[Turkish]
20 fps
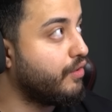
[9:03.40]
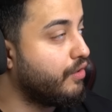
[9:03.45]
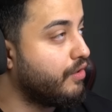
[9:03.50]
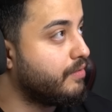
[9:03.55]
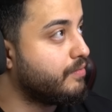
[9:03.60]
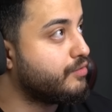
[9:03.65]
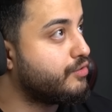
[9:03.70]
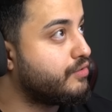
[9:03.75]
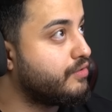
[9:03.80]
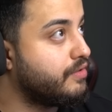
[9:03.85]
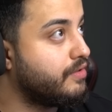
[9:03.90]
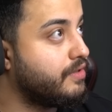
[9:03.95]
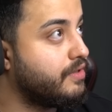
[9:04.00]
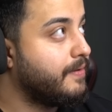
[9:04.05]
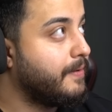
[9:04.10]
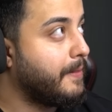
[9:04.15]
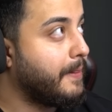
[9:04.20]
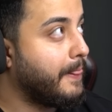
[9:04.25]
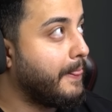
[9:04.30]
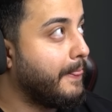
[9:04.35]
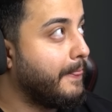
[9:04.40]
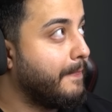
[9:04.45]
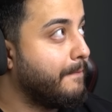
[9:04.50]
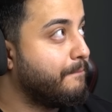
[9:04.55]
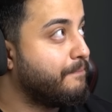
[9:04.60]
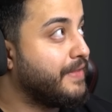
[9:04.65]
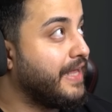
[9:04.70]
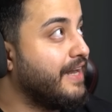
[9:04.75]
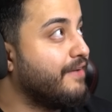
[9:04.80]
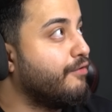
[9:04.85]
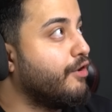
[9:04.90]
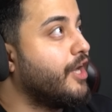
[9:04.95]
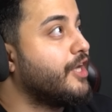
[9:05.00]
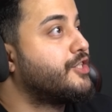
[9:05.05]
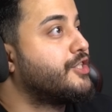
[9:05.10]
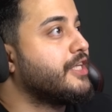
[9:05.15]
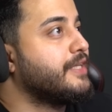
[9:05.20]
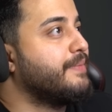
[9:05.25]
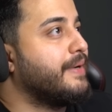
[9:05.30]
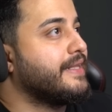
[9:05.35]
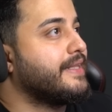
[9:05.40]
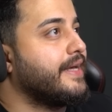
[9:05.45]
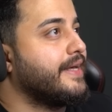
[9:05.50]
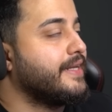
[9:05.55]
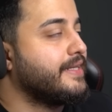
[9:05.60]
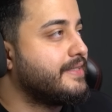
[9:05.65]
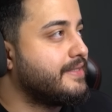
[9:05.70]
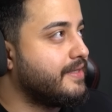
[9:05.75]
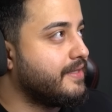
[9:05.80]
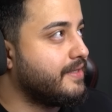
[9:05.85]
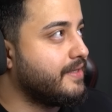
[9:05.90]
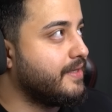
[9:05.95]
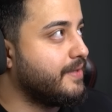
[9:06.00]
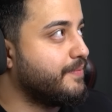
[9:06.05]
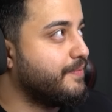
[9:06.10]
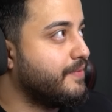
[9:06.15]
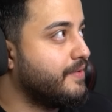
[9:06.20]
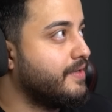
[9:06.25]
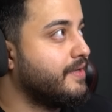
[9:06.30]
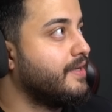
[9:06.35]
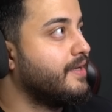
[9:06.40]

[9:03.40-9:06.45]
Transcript: ne olmuştu? Bozuldu. Telefon açılmadı anasını satayım.